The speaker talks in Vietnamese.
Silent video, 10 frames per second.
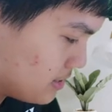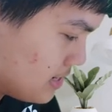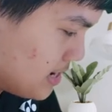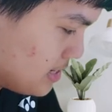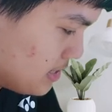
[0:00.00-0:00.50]

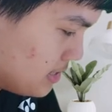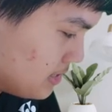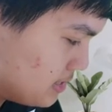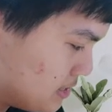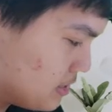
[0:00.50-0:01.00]
dx
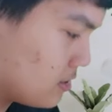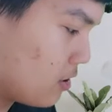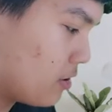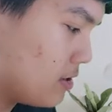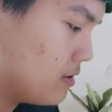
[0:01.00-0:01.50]

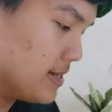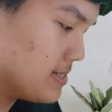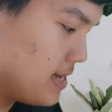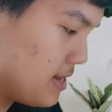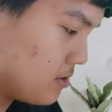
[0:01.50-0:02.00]
rồi và
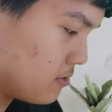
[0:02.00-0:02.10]
c